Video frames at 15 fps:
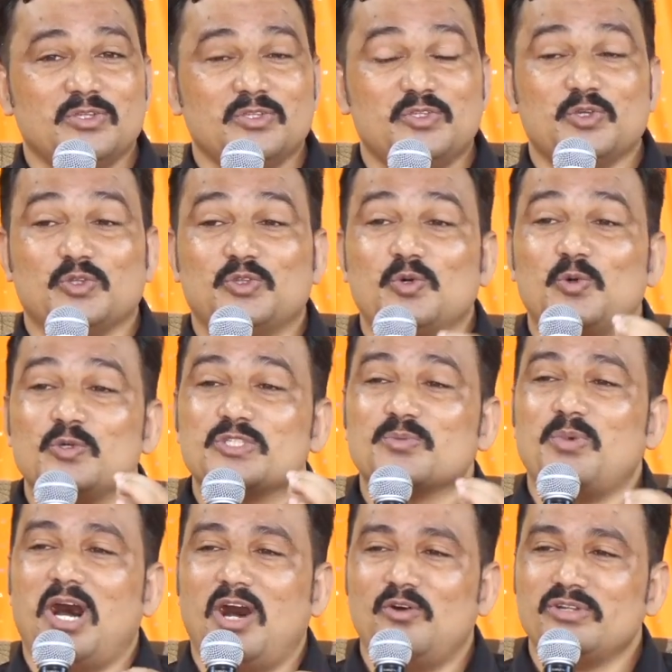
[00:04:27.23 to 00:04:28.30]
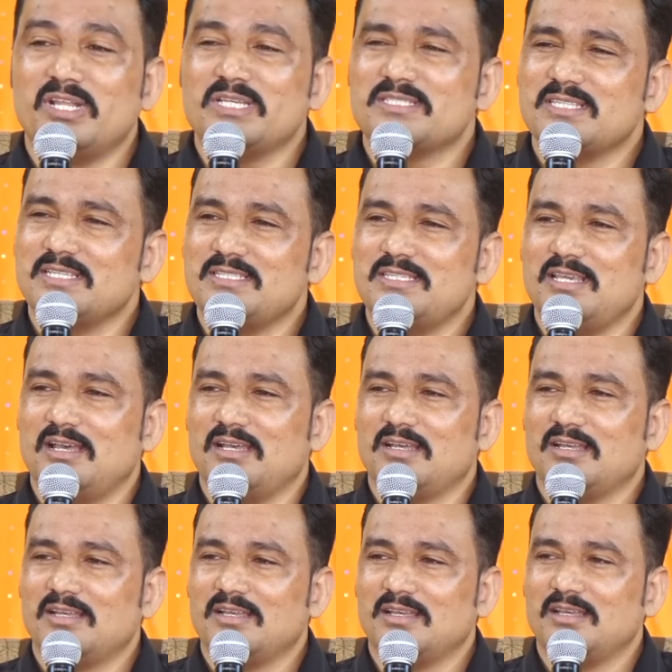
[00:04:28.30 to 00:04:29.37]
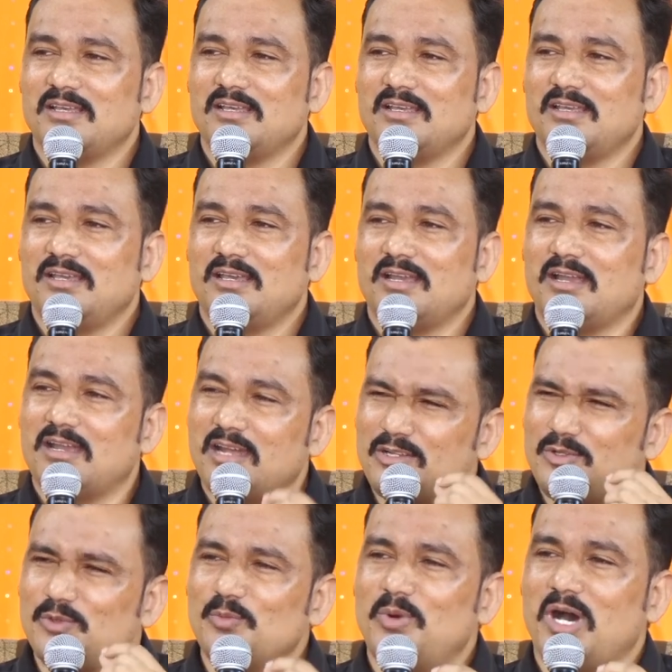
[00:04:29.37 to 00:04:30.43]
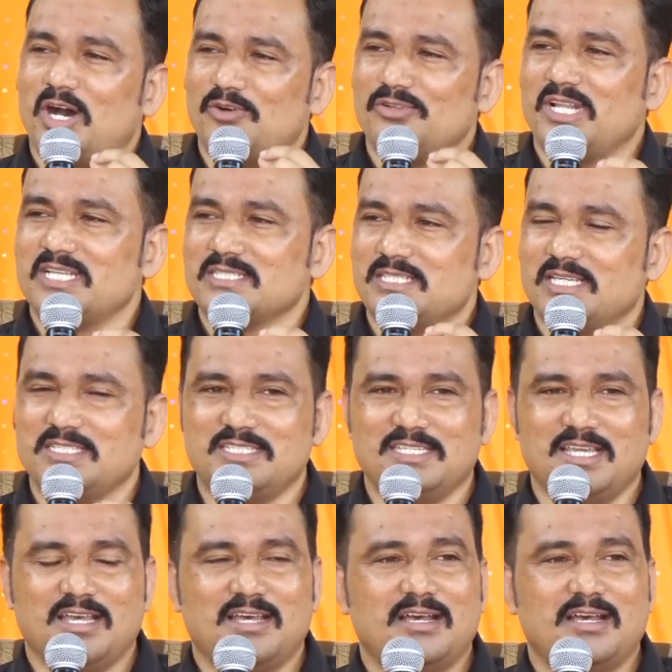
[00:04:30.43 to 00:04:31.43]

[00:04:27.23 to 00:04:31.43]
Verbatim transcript: जो दोष भावना से जिया कटु भावना से जिया